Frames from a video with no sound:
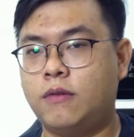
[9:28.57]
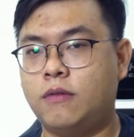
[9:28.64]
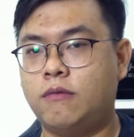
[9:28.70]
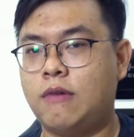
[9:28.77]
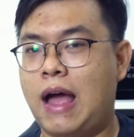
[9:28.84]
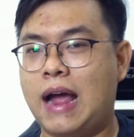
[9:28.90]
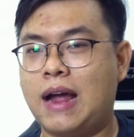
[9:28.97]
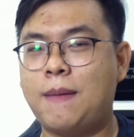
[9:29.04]

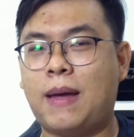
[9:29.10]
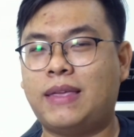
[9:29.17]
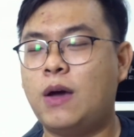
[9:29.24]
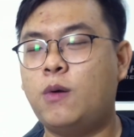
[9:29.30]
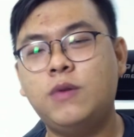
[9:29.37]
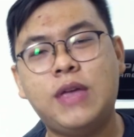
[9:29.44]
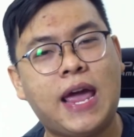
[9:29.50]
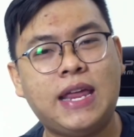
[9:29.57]
Và các bạn
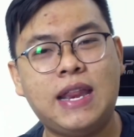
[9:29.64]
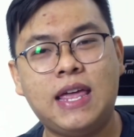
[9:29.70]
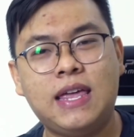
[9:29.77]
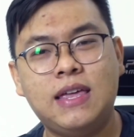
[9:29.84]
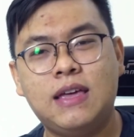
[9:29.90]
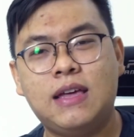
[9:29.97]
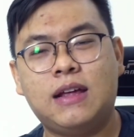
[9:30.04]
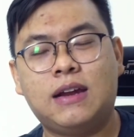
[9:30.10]
giấu dây đi
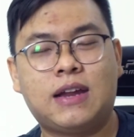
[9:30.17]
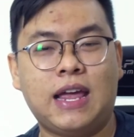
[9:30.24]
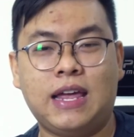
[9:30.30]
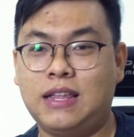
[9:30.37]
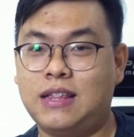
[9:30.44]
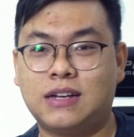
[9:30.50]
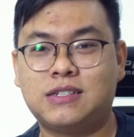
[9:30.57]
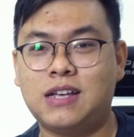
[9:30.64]

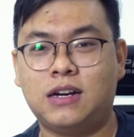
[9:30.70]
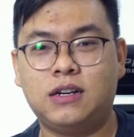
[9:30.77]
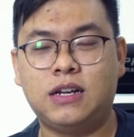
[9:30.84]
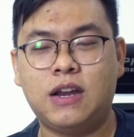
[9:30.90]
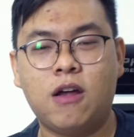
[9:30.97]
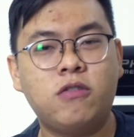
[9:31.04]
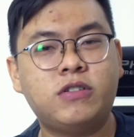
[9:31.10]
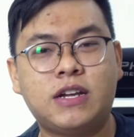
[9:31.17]
thì thật sự
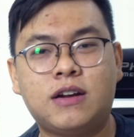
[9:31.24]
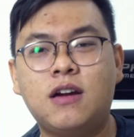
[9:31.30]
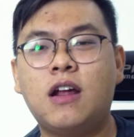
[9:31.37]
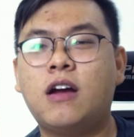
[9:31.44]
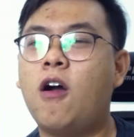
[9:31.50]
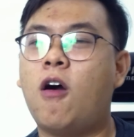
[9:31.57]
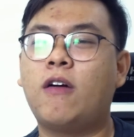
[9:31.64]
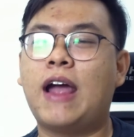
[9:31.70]
nó sẽ rất
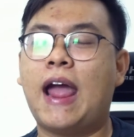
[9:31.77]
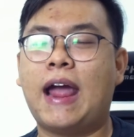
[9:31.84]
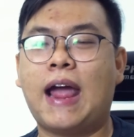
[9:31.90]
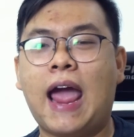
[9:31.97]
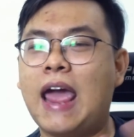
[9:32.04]
là gọn gàng.